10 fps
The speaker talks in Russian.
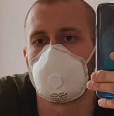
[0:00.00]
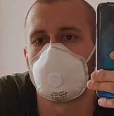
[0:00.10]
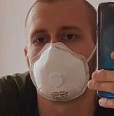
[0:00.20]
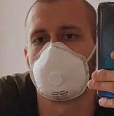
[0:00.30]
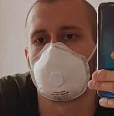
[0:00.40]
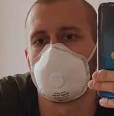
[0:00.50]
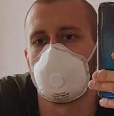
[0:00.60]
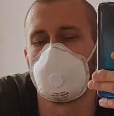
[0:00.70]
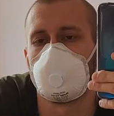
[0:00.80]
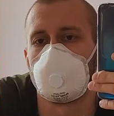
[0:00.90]
что
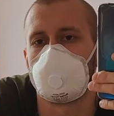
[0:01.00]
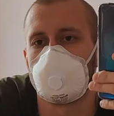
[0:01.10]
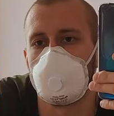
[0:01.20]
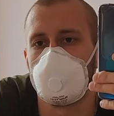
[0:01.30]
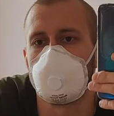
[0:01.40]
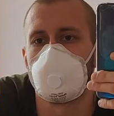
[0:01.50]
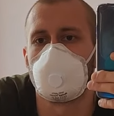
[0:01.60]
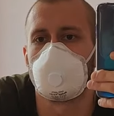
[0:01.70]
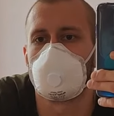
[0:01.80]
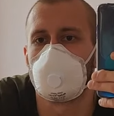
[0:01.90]
оставайтесь в Москве,
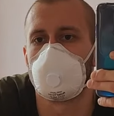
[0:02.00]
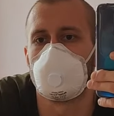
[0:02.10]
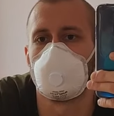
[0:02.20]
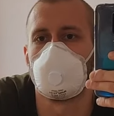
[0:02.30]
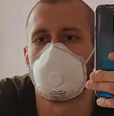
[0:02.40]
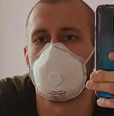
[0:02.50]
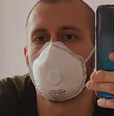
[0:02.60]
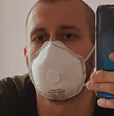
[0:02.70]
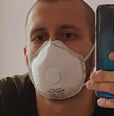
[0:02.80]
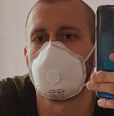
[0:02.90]
а, либо
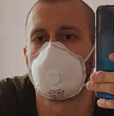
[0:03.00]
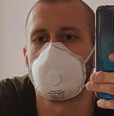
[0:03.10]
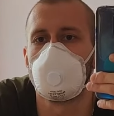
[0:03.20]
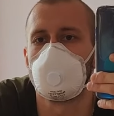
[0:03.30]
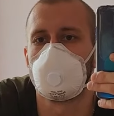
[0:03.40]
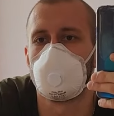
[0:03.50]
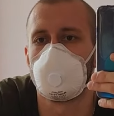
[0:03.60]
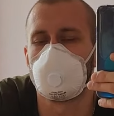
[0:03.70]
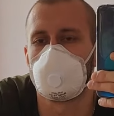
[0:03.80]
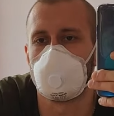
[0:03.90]
не называйте свое место
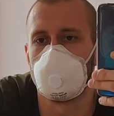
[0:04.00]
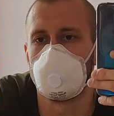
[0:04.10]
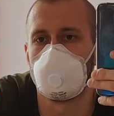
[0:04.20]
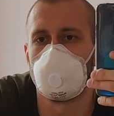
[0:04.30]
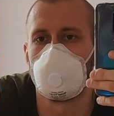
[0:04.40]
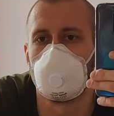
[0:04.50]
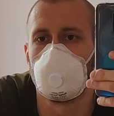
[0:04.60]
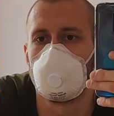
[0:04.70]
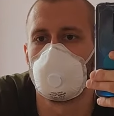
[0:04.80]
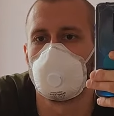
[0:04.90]
работы.
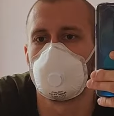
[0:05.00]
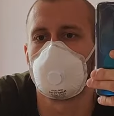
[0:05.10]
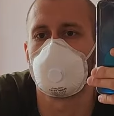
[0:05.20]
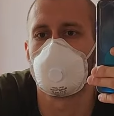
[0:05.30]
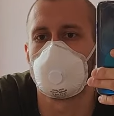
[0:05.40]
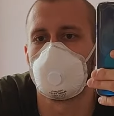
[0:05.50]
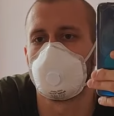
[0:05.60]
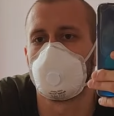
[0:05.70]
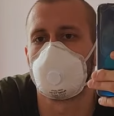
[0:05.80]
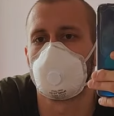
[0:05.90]
Также, если есть
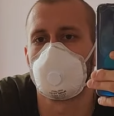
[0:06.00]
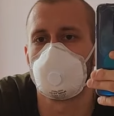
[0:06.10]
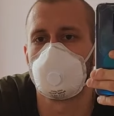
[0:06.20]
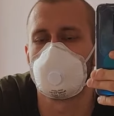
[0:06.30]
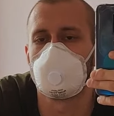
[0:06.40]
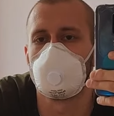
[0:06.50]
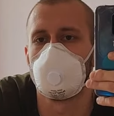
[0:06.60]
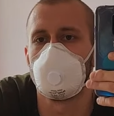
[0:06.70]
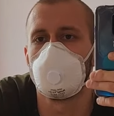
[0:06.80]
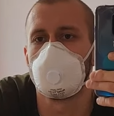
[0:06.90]
возможность,
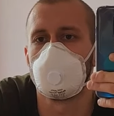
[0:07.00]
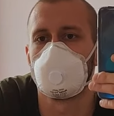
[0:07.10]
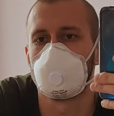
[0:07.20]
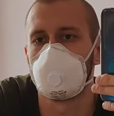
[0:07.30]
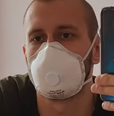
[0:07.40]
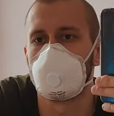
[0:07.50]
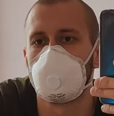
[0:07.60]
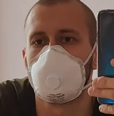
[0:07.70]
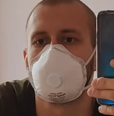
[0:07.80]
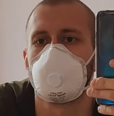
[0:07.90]
имейте на руках
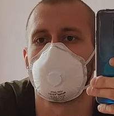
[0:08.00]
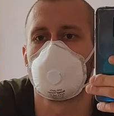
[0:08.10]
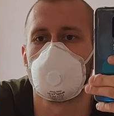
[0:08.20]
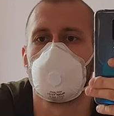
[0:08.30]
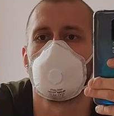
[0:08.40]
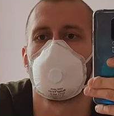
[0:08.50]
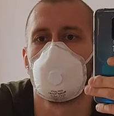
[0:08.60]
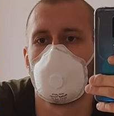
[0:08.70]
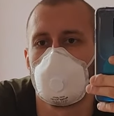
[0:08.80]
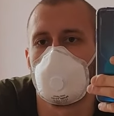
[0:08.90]
свежие
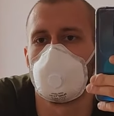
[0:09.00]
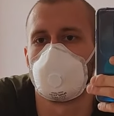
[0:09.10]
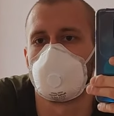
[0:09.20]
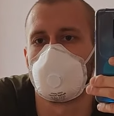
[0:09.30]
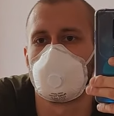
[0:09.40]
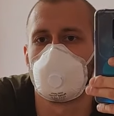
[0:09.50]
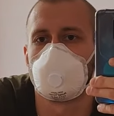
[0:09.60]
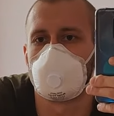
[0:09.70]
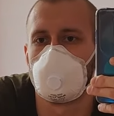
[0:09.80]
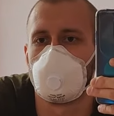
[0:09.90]
результаты
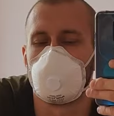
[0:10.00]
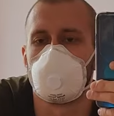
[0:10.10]
мозгов.